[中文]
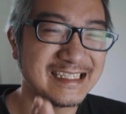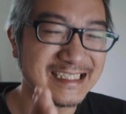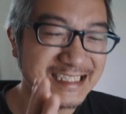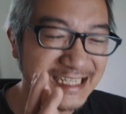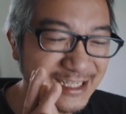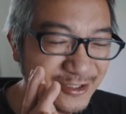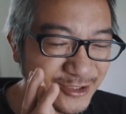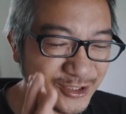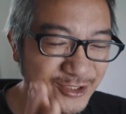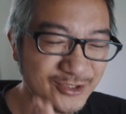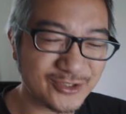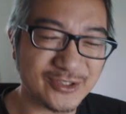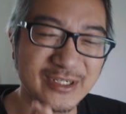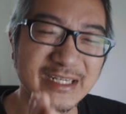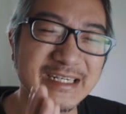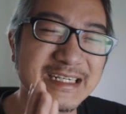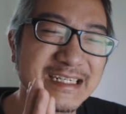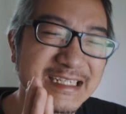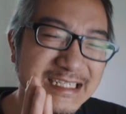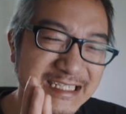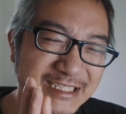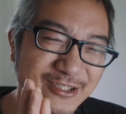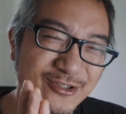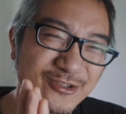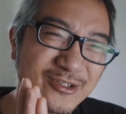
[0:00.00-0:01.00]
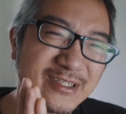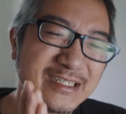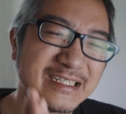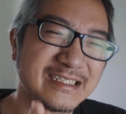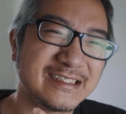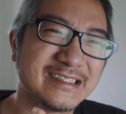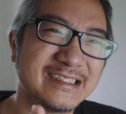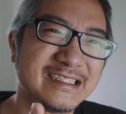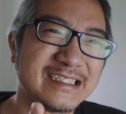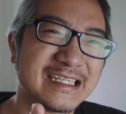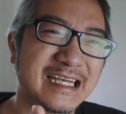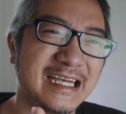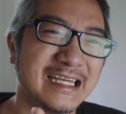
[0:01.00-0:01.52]
要选你对的
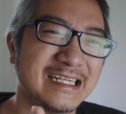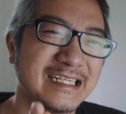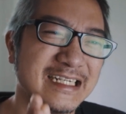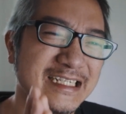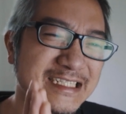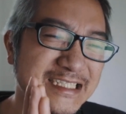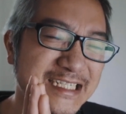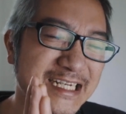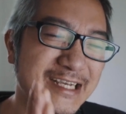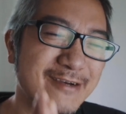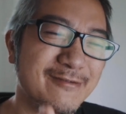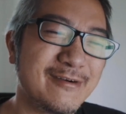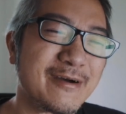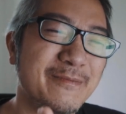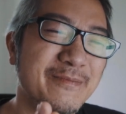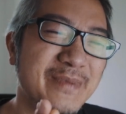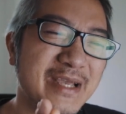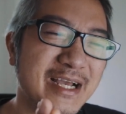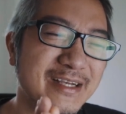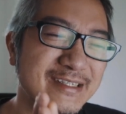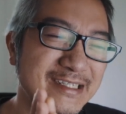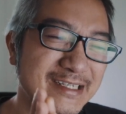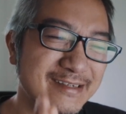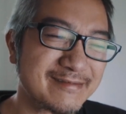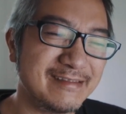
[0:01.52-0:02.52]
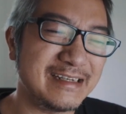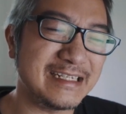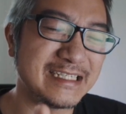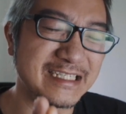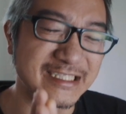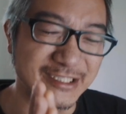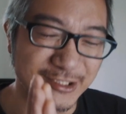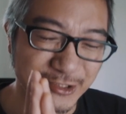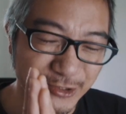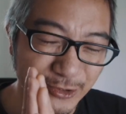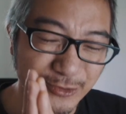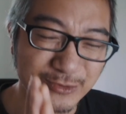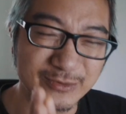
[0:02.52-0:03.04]
器材。你千万不要因为
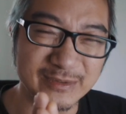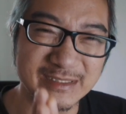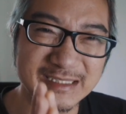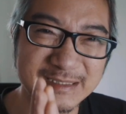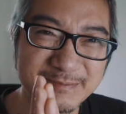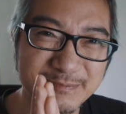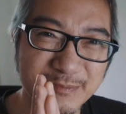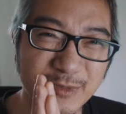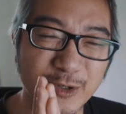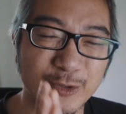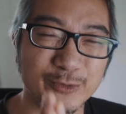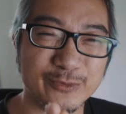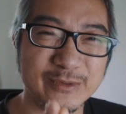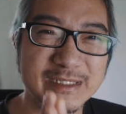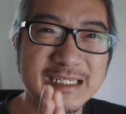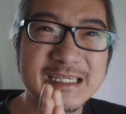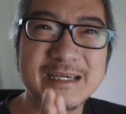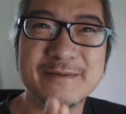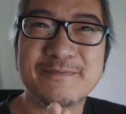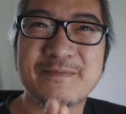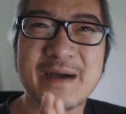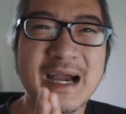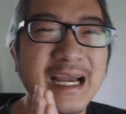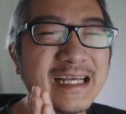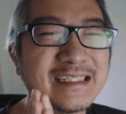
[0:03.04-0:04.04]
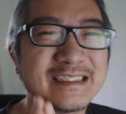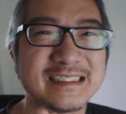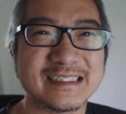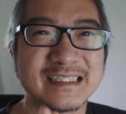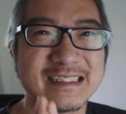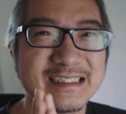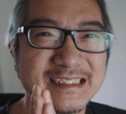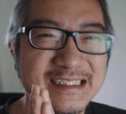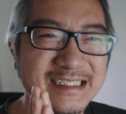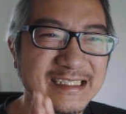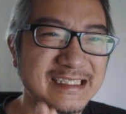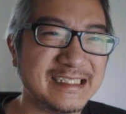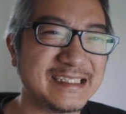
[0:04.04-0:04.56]
你用某一个牌子
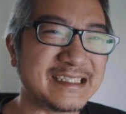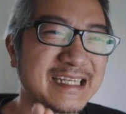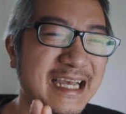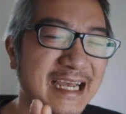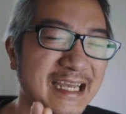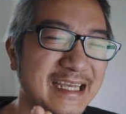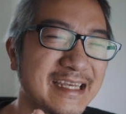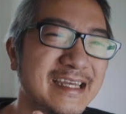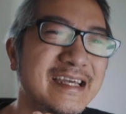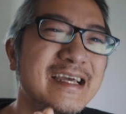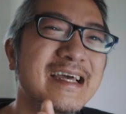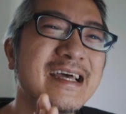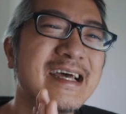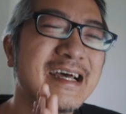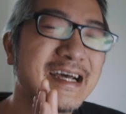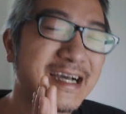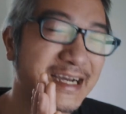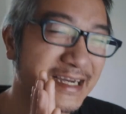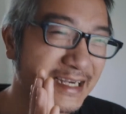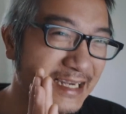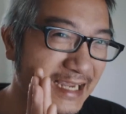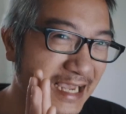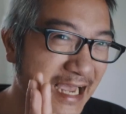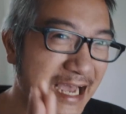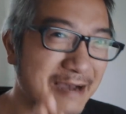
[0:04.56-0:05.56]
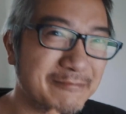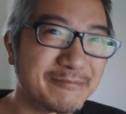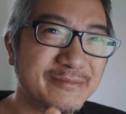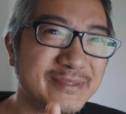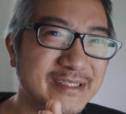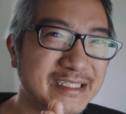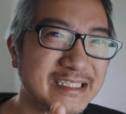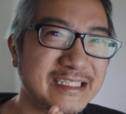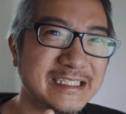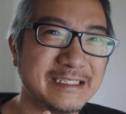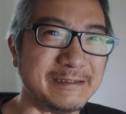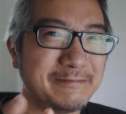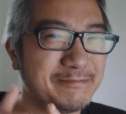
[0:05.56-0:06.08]
的器材而看不
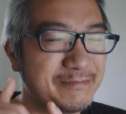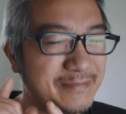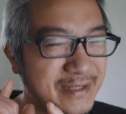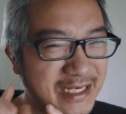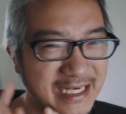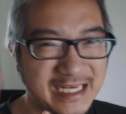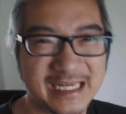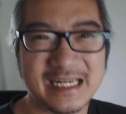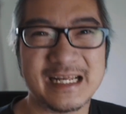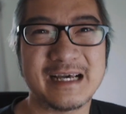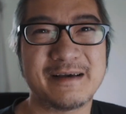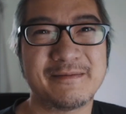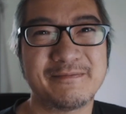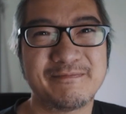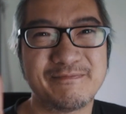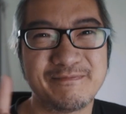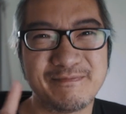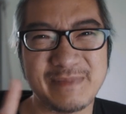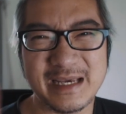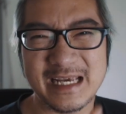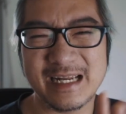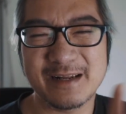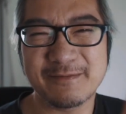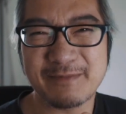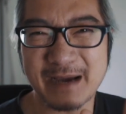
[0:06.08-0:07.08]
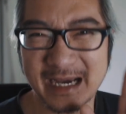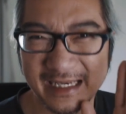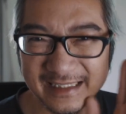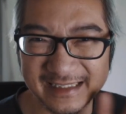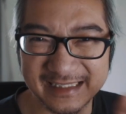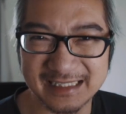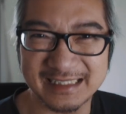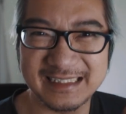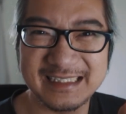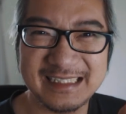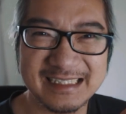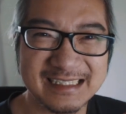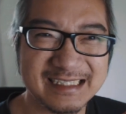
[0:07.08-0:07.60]
起别的别的牌
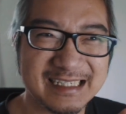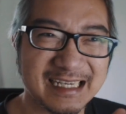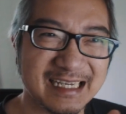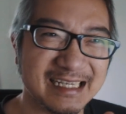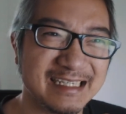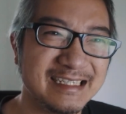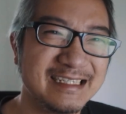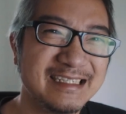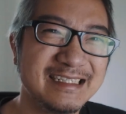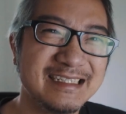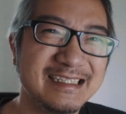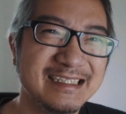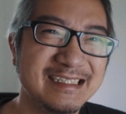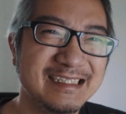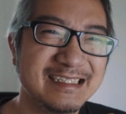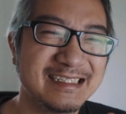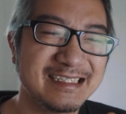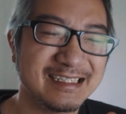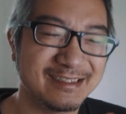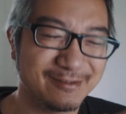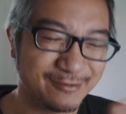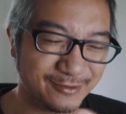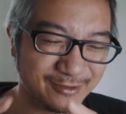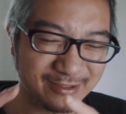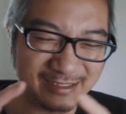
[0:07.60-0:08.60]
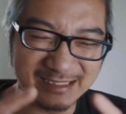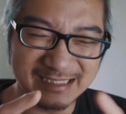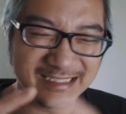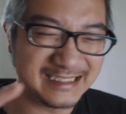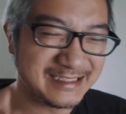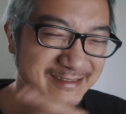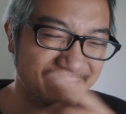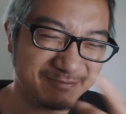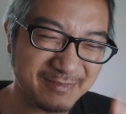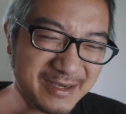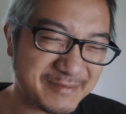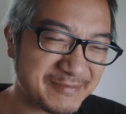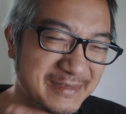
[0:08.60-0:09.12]
子的器材。我
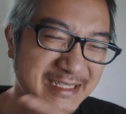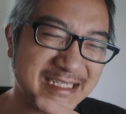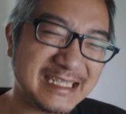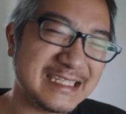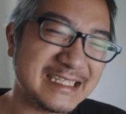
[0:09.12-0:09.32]
慢慢